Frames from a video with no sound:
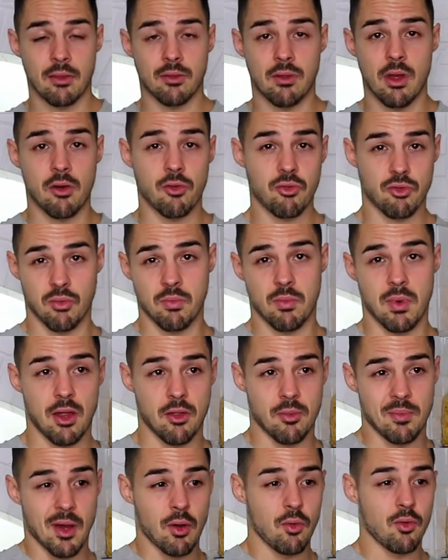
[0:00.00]
estoy
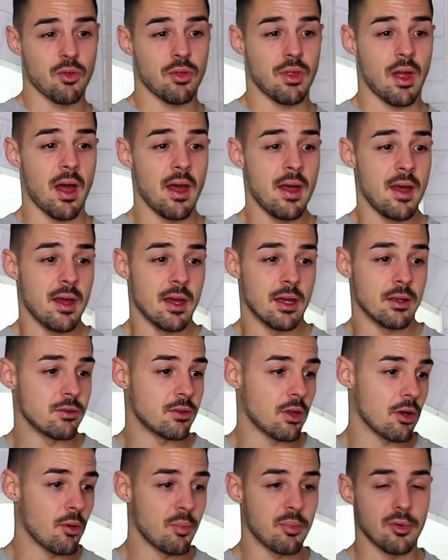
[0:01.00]
acostumbrado, me gusta y no
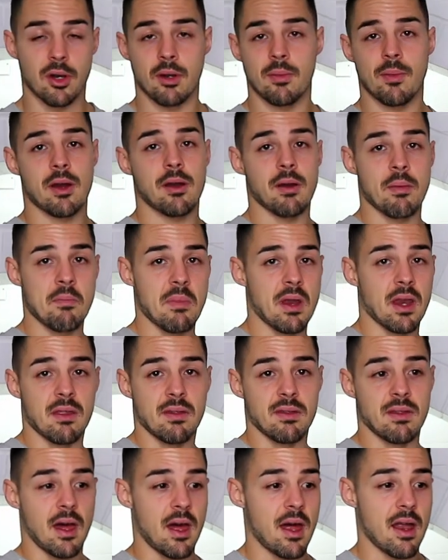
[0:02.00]
tengo problema con
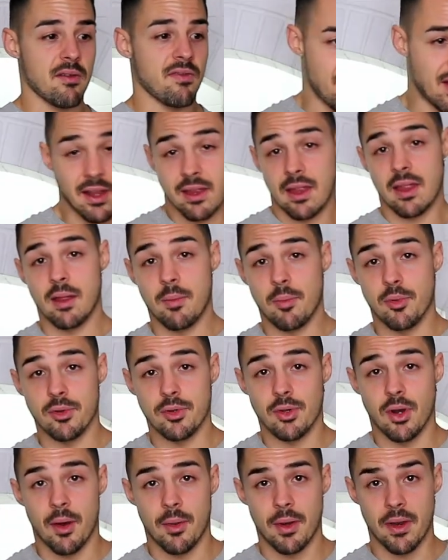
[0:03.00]
merendar filetes de
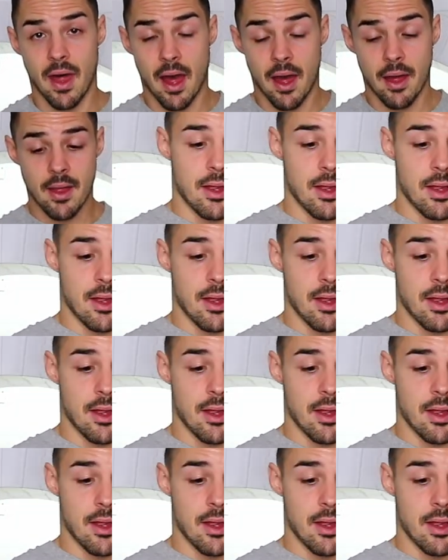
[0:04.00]
pollo, la verdad.